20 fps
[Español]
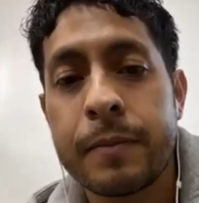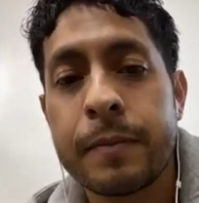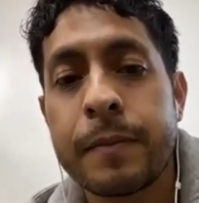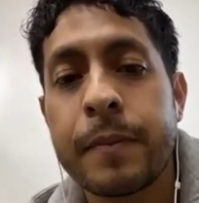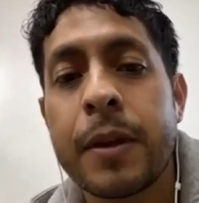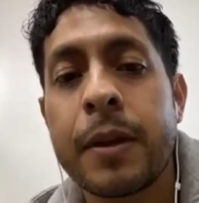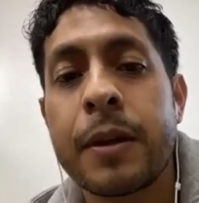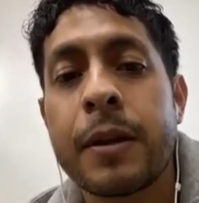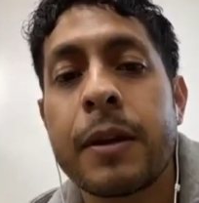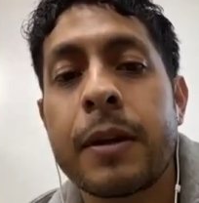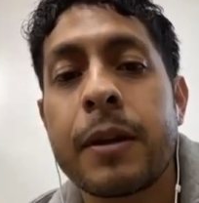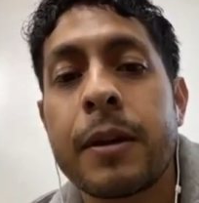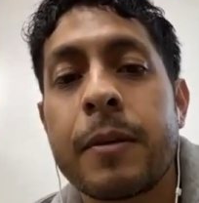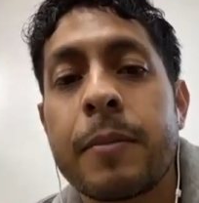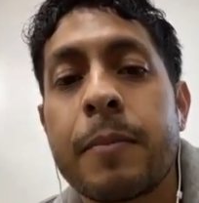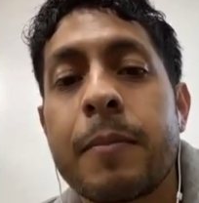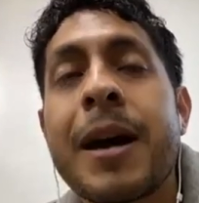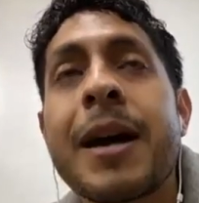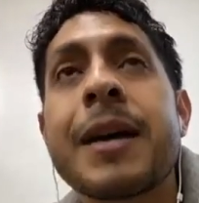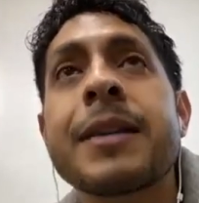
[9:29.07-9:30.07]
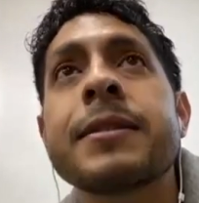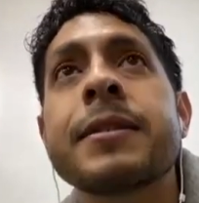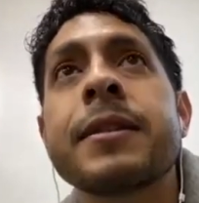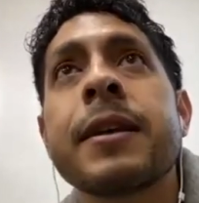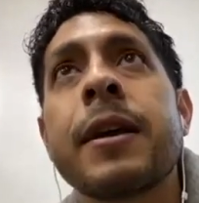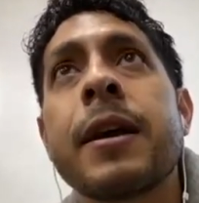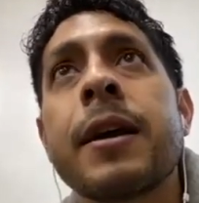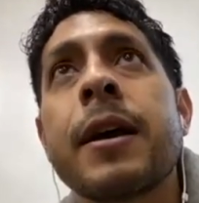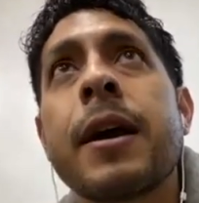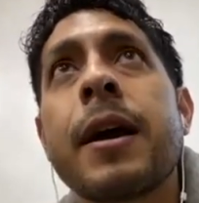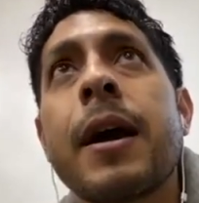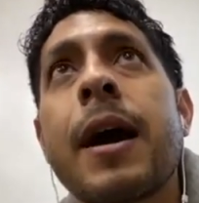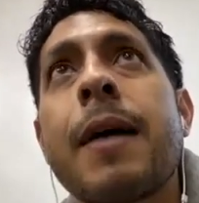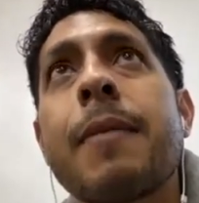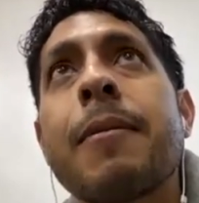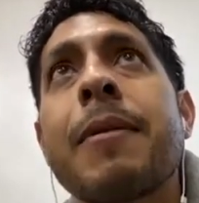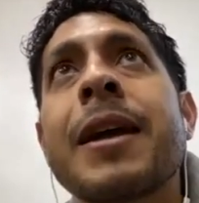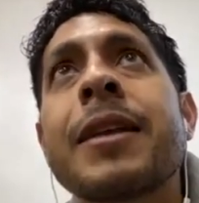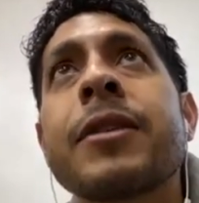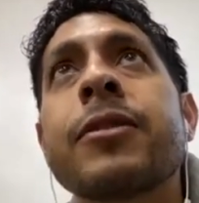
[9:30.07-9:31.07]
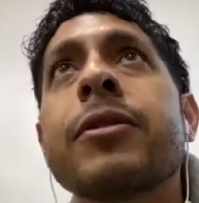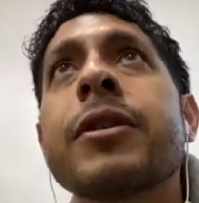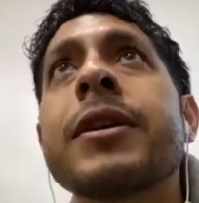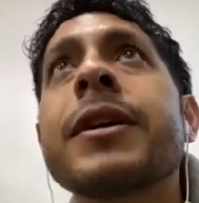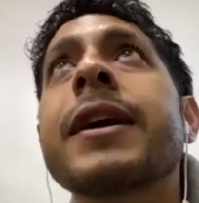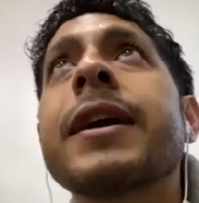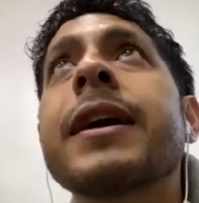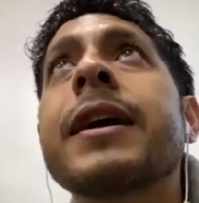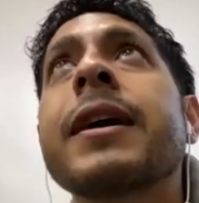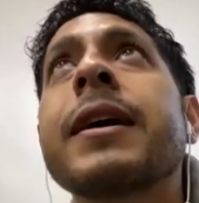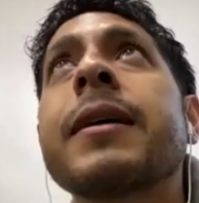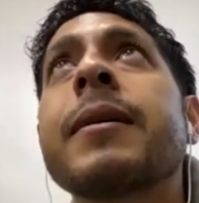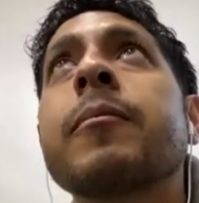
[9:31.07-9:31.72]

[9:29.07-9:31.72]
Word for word: Y más hablando en que